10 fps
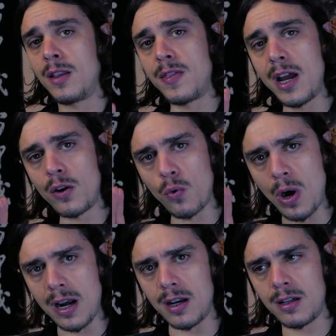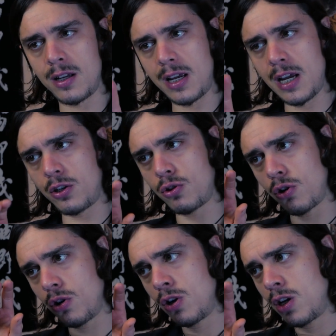Da igual.
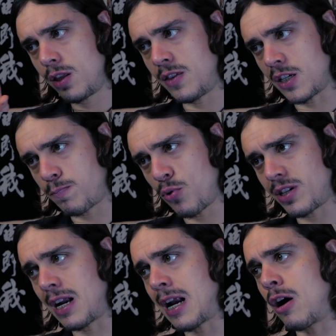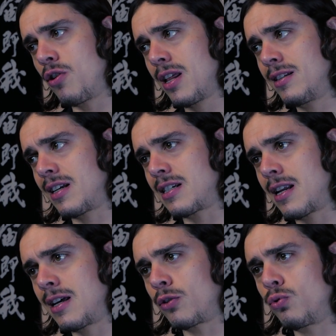Eso después a la hora de
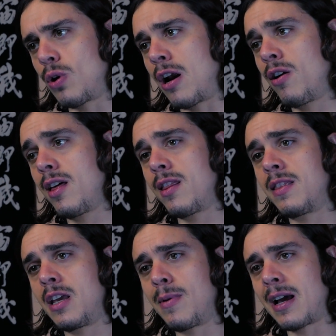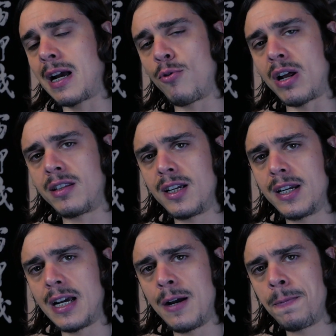trasladar tú, a la hora de llevar a cabo la
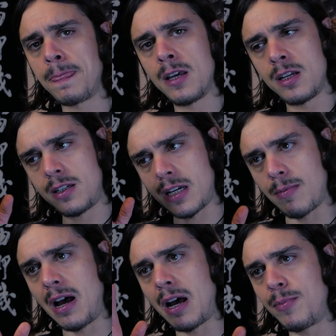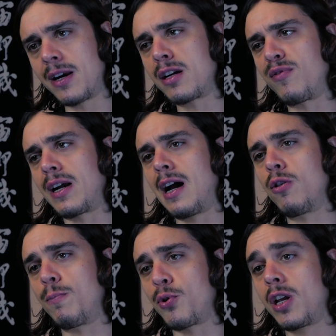técnica, se va a ver reflejado.